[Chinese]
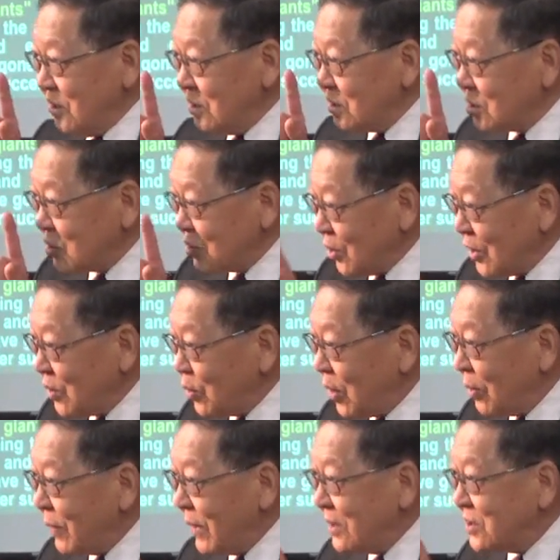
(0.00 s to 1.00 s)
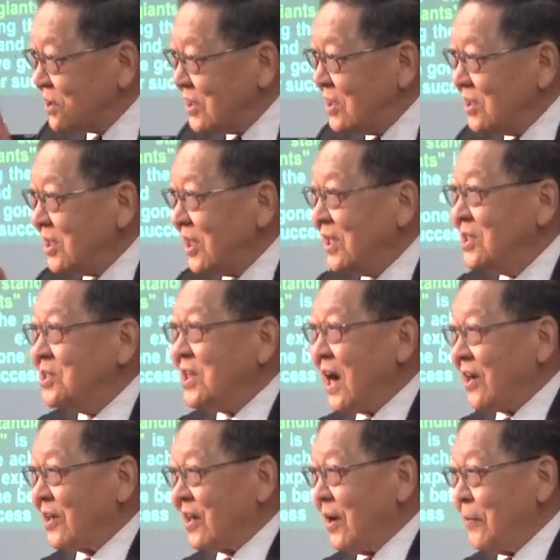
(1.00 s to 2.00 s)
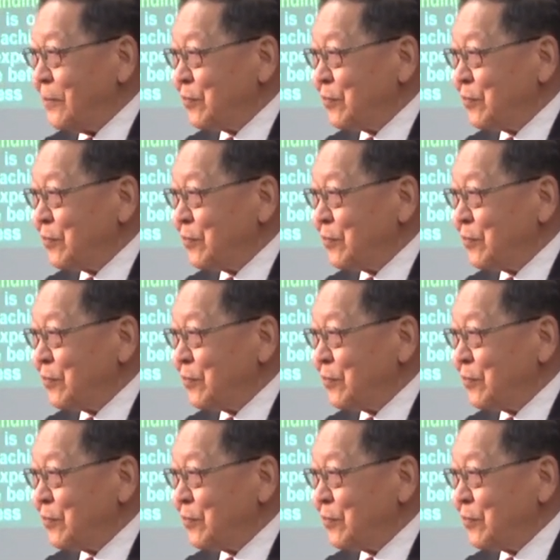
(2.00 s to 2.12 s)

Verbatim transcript: 所以我们今天讲的